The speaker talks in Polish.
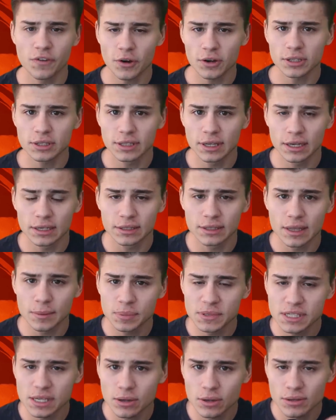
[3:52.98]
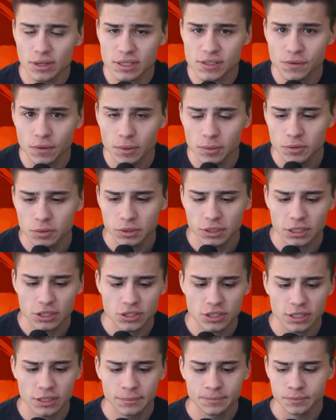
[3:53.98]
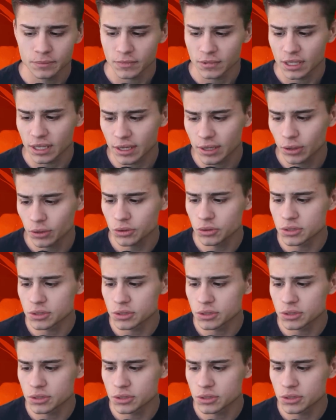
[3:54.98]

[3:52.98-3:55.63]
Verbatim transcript: Fortnite napisało na swoim Twitterze takiego